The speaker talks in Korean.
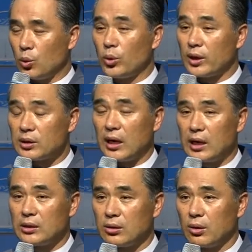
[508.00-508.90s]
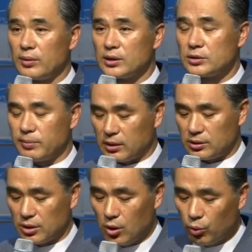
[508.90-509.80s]
고난 당하는 건 얼마든지
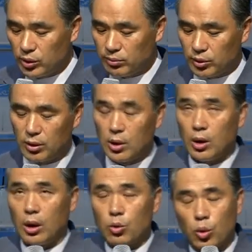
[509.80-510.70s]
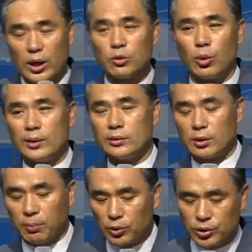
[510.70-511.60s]
받겠어. 왜냐면, 아, 고난이
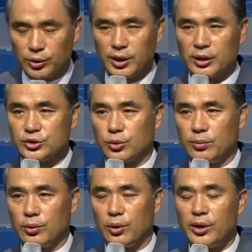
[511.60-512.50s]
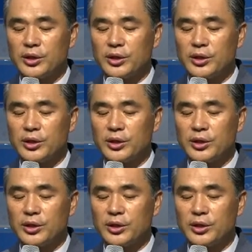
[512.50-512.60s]
왔는데 버텨내야죠, 뭐.